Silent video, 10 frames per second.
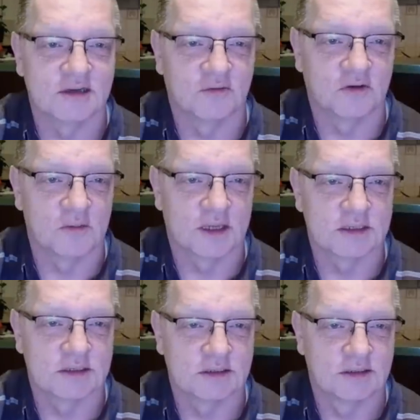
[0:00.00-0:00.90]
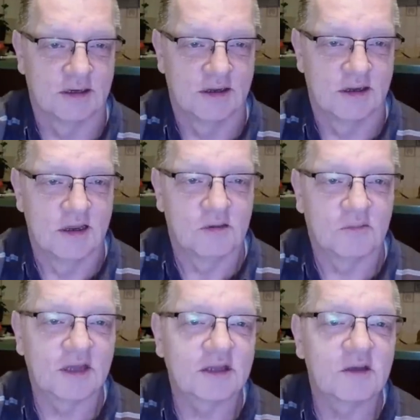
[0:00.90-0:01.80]
informacji.
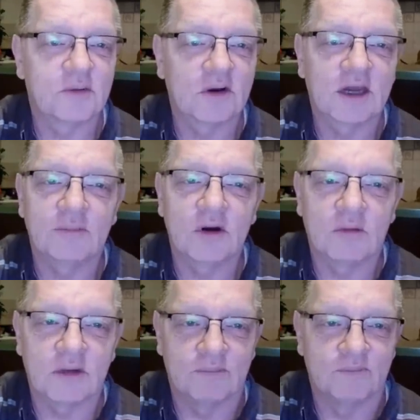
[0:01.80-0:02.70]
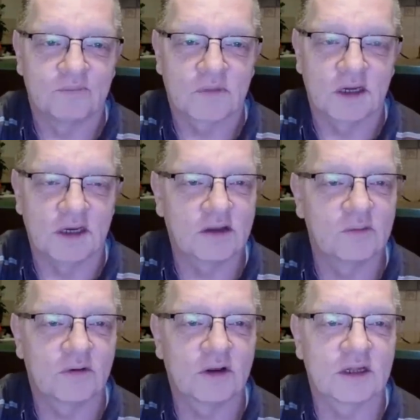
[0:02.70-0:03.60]
Bo na tym polega problem. I na tym
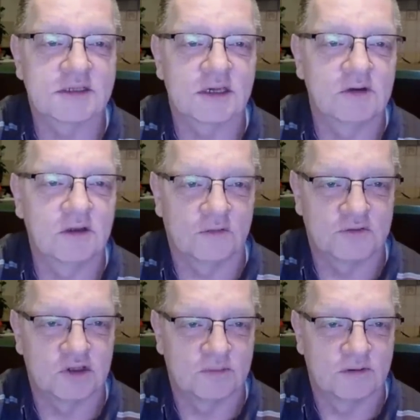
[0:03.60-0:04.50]
polega cały dowcip.